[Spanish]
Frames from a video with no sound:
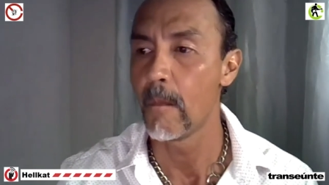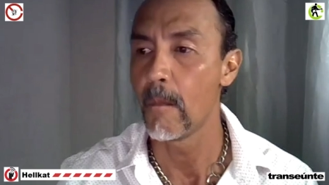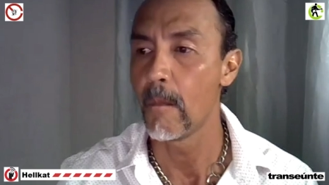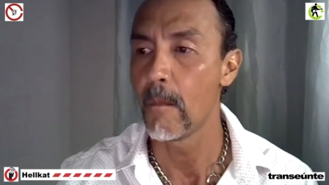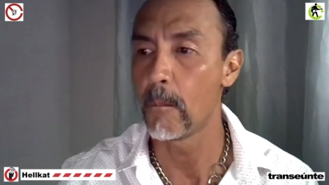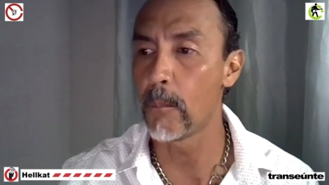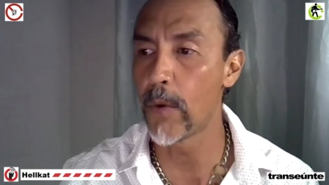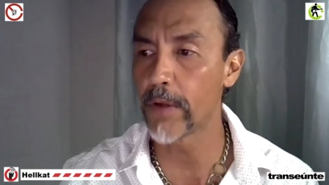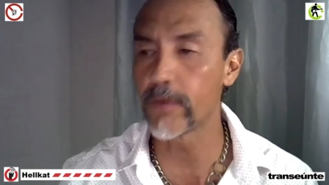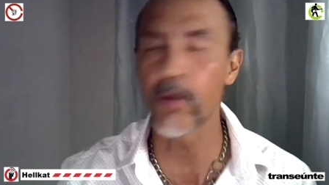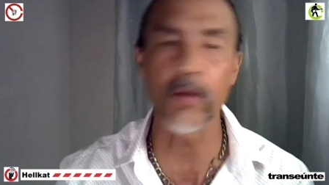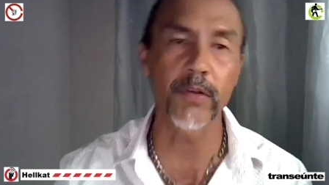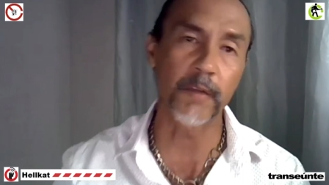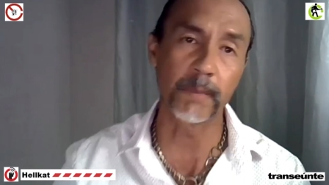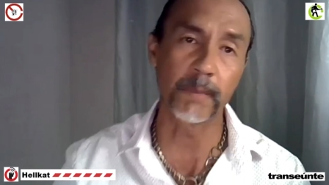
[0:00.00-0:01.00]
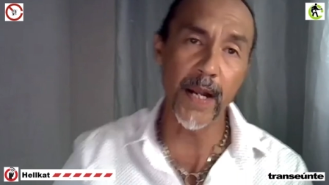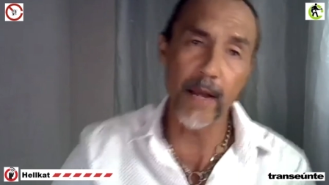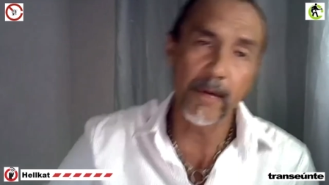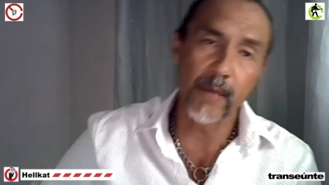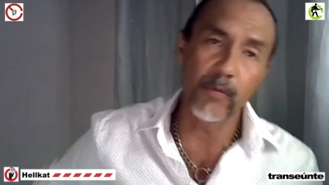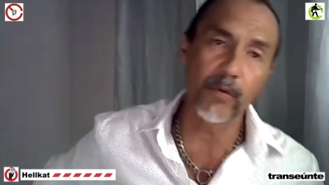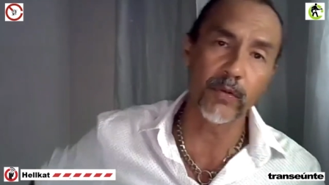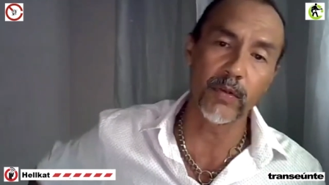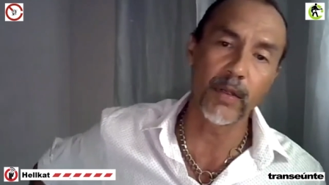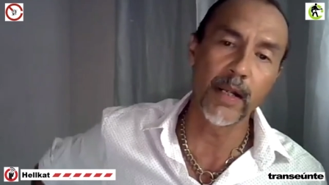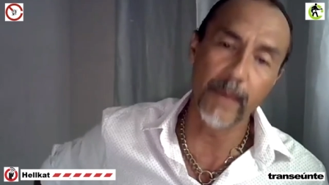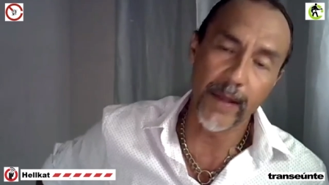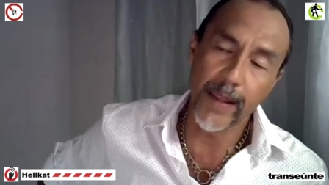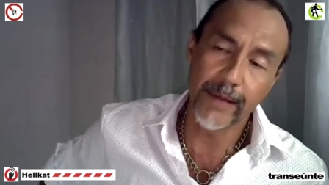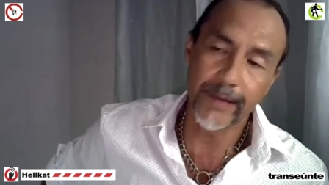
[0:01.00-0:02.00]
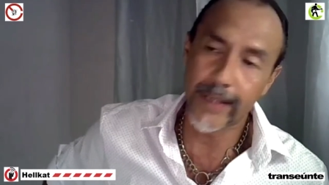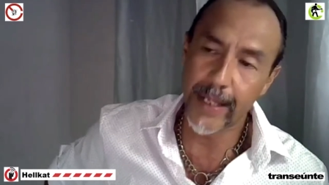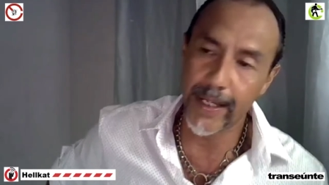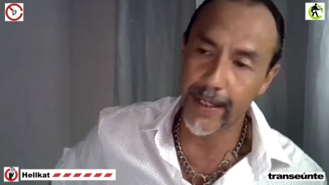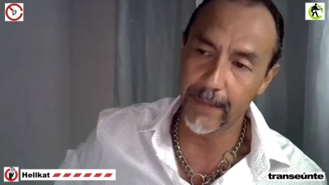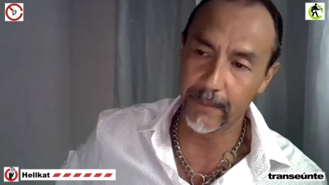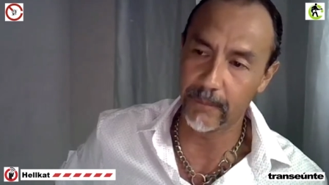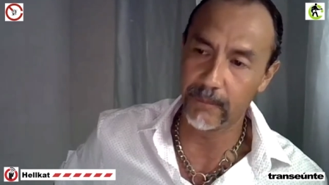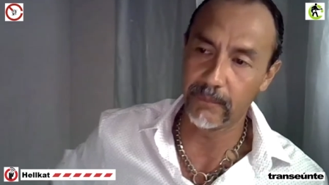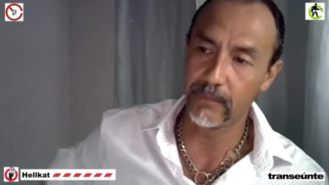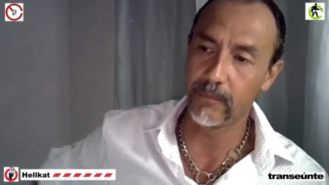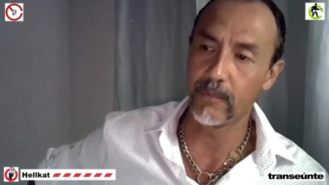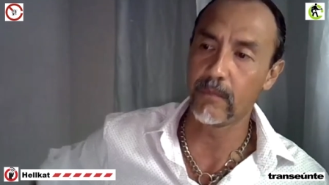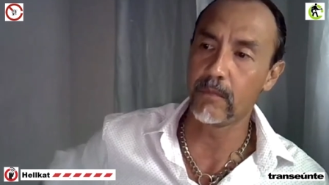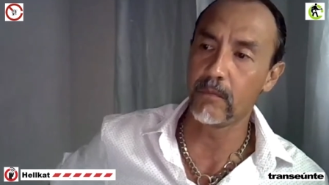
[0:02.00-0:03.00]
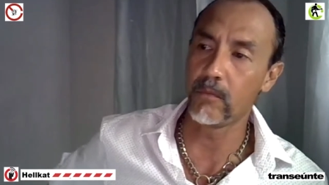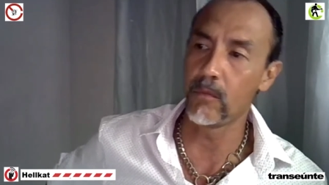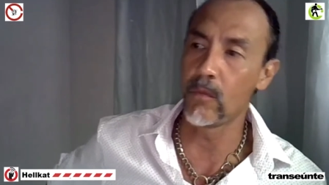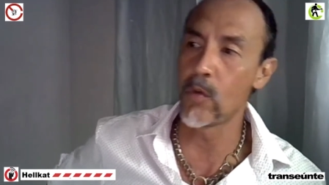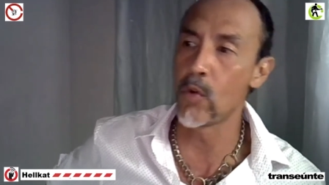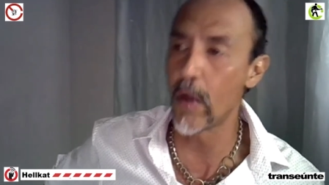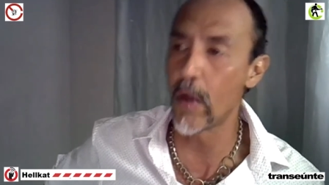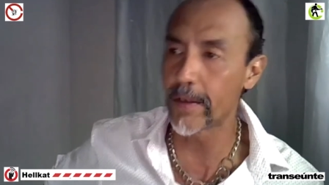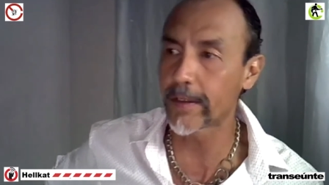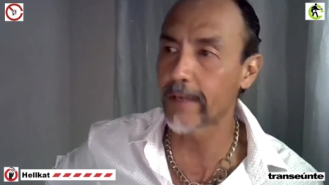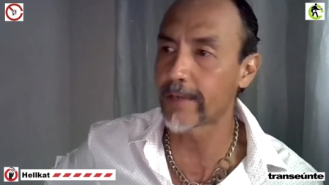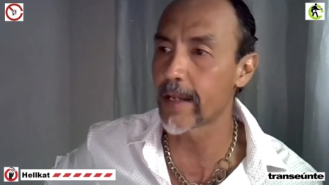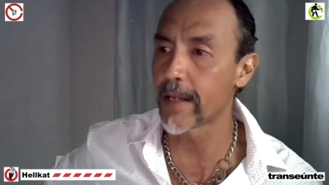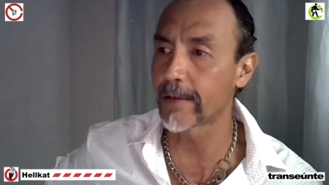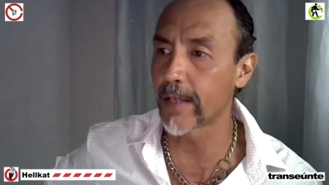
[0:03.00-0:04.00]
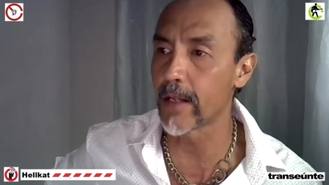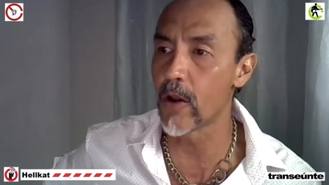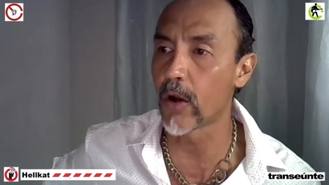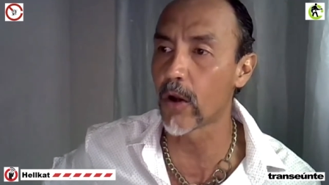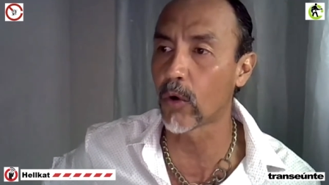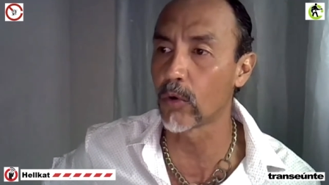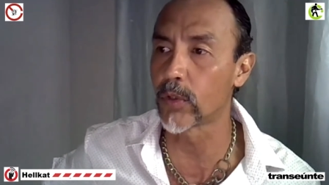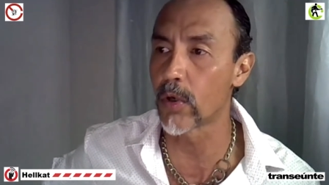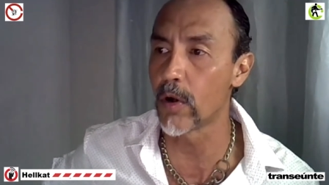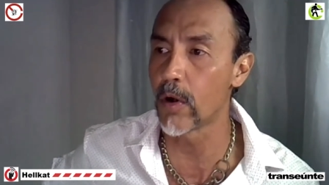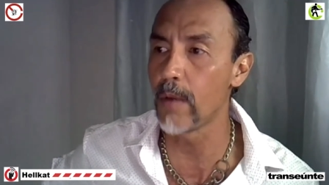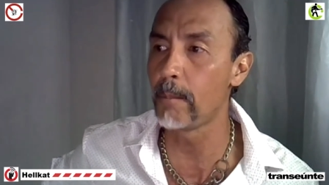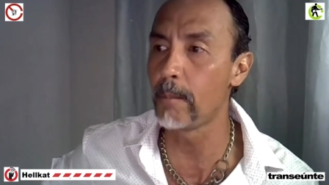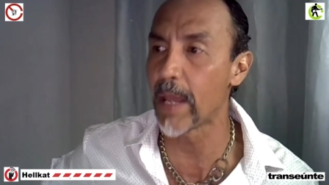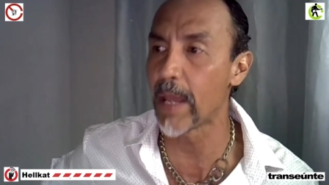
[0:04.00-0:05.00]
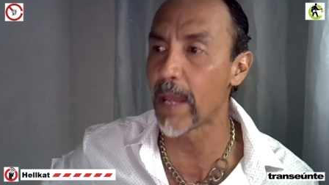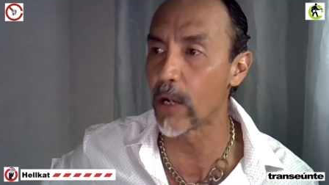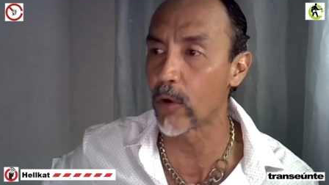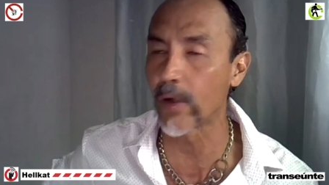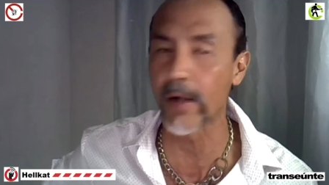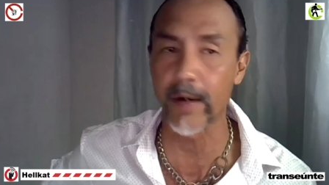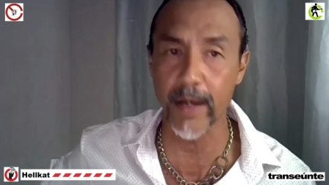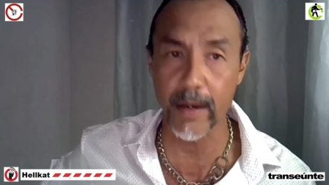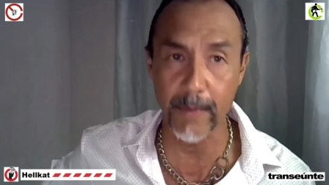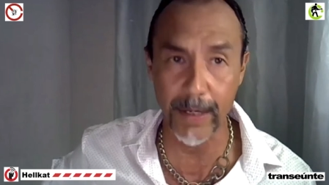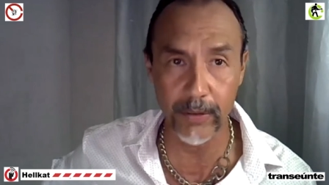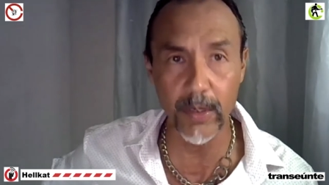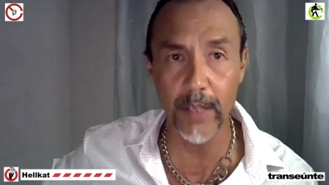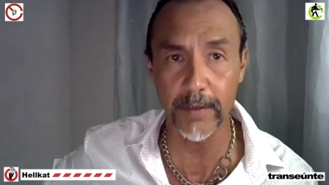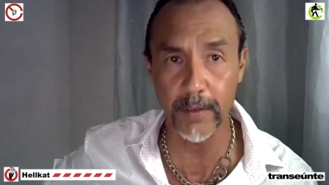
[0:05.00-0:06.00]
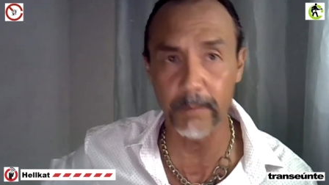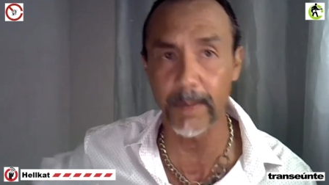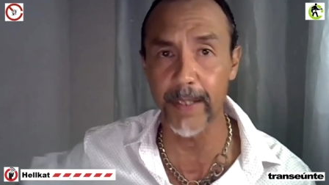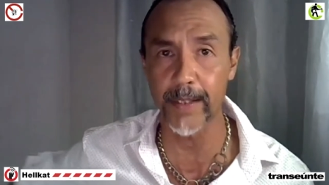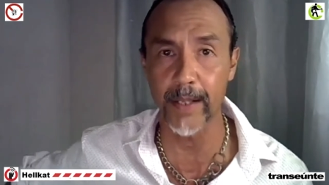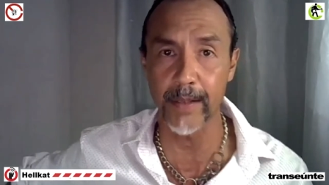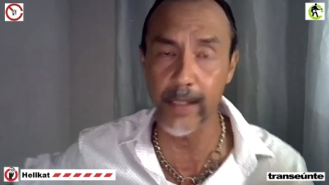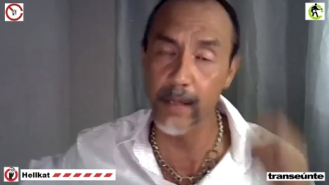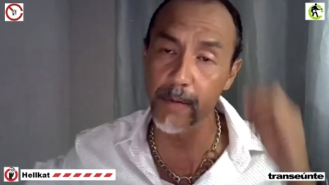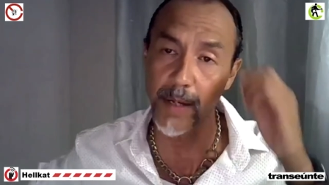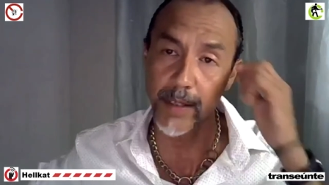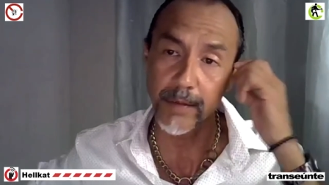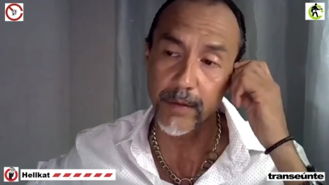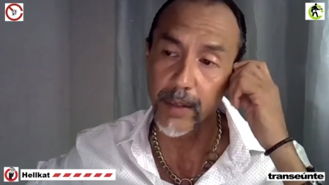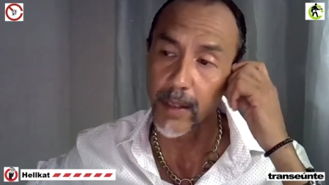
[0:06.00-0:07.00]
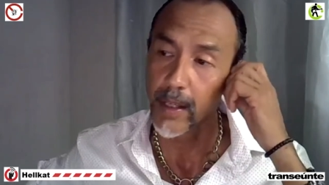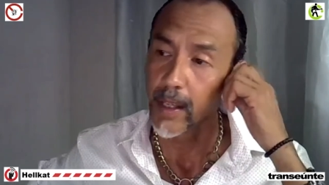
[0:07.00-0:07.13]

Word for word: pues no nos esperábamos. La verdad es que no es que se haya salido de control, pero rebasó las expectativas